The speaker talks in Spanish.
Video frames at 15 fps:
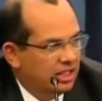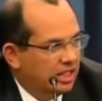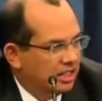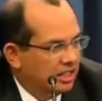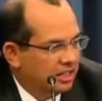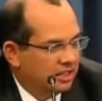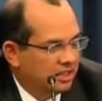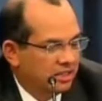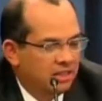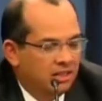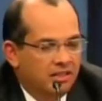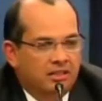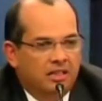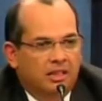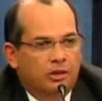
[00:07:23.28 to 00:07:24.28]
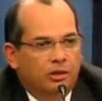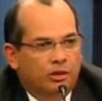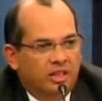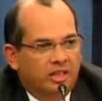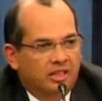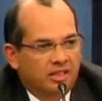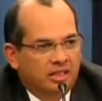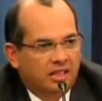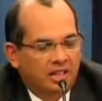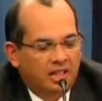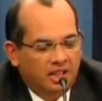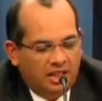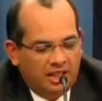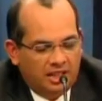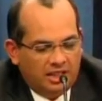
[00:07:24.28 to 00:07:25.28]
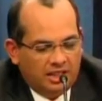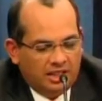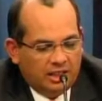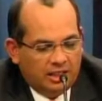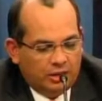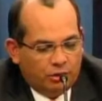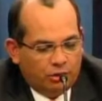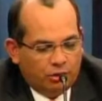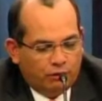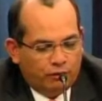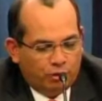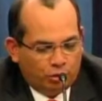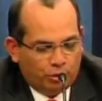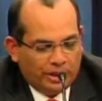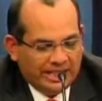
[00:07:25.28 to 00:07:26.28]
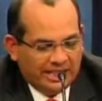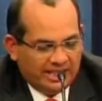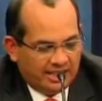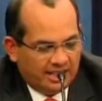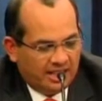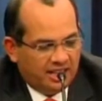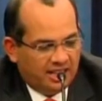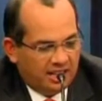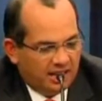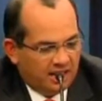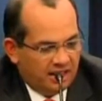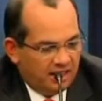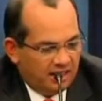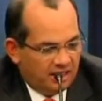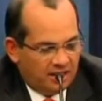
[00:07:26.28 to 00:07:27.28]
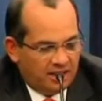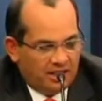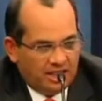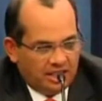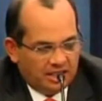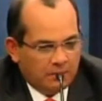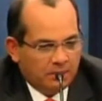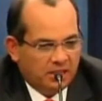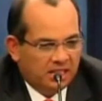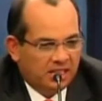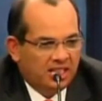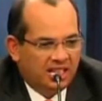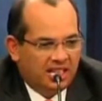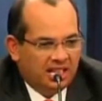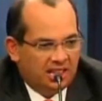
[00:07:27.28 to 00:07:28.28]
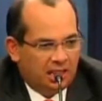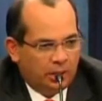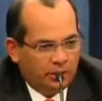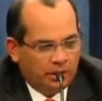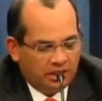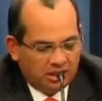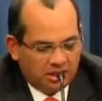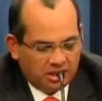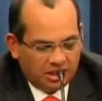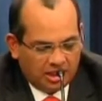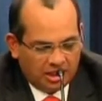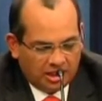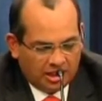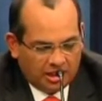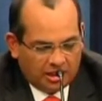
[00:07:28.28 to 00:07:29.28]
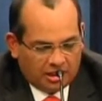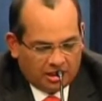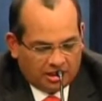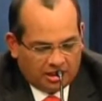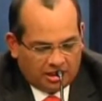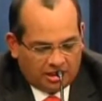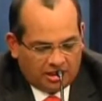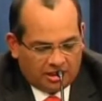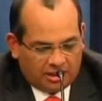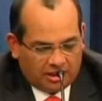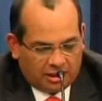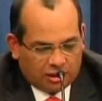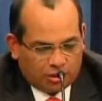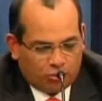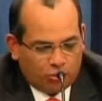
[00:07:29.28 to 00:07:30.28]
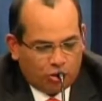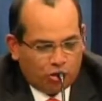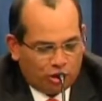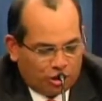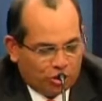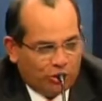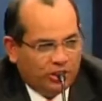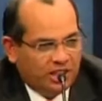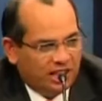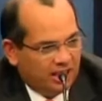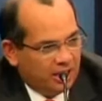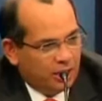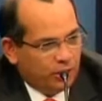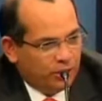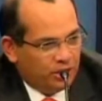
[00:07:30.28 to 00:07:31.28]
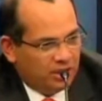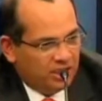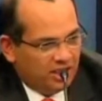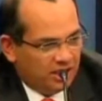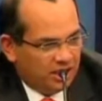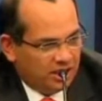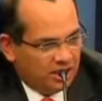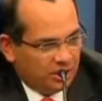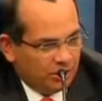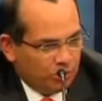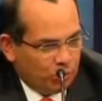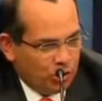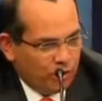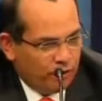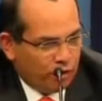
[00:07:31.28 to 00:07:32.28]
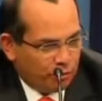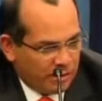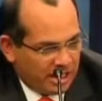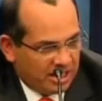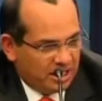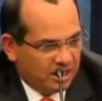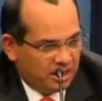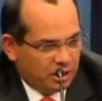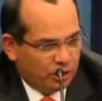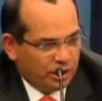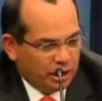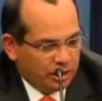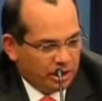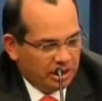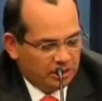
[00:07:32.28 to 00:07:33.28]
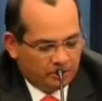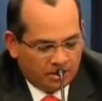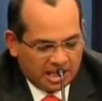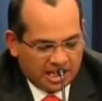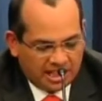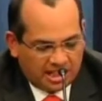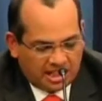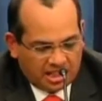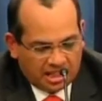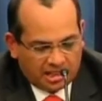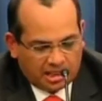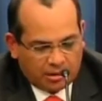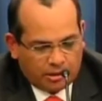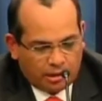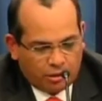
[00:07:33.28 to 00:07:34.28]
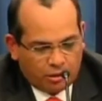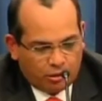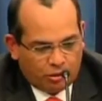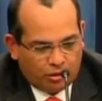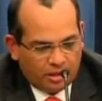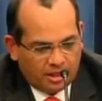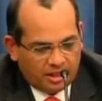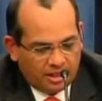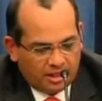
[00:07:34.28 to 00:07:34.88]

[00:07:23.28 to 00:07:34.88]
y las sesiones, los foros bilaterales que hay y de estas mesas interactivas, que, son muy horizontales, donde se, muy informales y donde hay una mecánica de trabajo